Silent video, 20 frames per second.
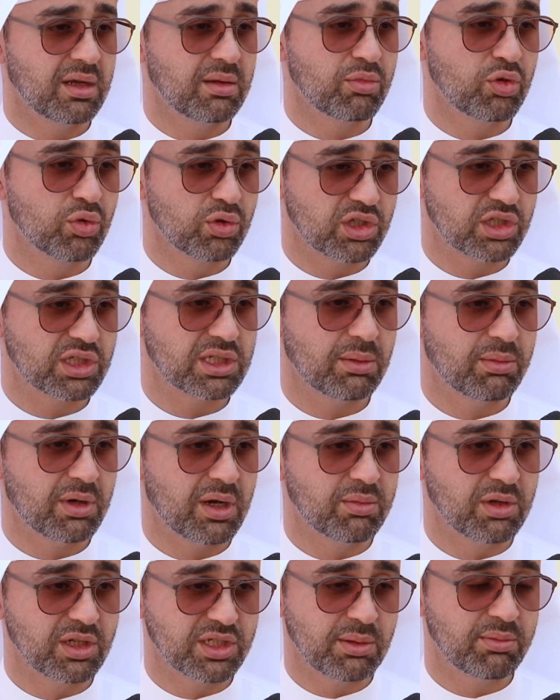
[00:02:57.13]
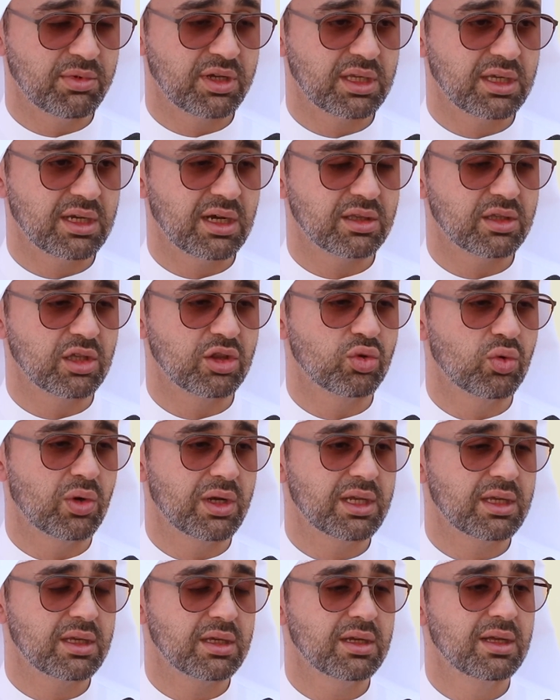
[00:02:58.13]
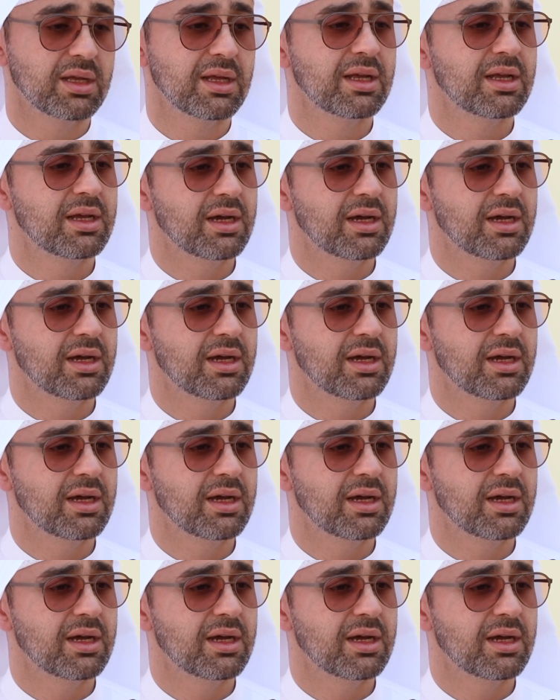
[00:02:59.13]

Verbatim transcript: بيوت الشباب الجمعيات الدوليه